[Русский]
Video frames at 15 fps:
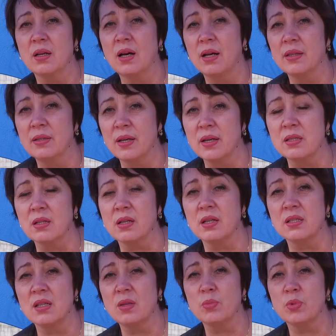отдайте.
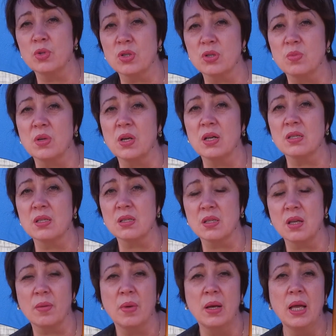Хозяин пусть разбирается
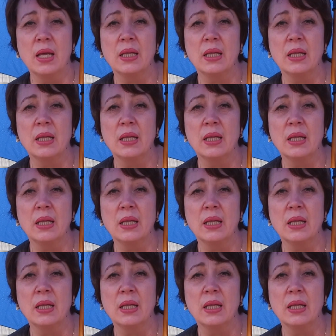сам.